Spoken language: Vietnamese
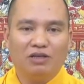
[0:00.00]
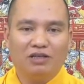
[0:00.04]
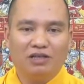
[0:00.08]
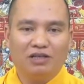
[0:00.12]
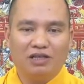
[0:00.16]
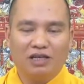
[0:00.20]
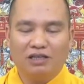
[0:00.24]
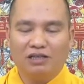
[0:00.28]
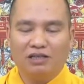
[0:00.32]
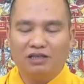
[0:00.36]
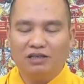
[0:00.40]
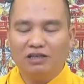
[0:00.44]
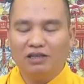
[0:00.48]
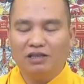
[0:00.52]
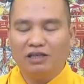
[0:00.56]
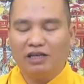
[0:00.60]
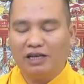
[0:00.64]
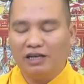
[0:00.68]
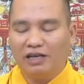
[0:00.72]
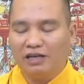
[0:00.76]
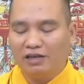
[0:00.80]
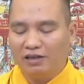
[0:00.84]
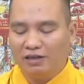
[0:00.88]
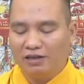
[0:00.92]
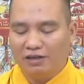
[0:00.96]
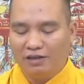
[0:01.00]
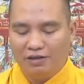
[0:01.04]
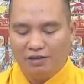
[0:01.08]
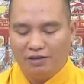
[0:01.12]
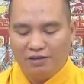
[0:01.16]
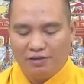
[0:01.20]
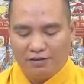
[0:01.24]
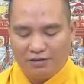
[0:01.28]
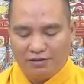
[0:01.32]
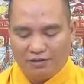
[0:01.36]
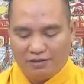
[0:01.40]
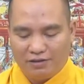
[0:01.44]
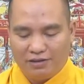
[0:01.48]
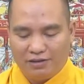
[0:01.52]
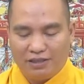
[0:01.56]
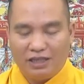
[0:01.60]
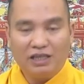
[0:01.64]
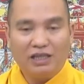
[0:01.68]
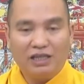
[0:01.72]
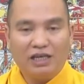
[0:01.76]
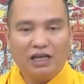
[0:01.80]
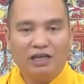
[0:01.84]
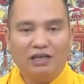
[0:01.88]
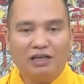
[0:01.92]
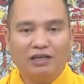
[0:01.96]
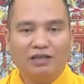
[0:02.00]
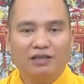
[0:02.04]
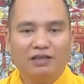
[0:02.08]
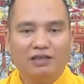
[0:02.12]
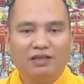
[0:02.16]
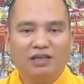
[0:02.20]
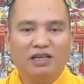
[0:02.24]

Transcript: rồi các thứ như này chắc chắn là gì?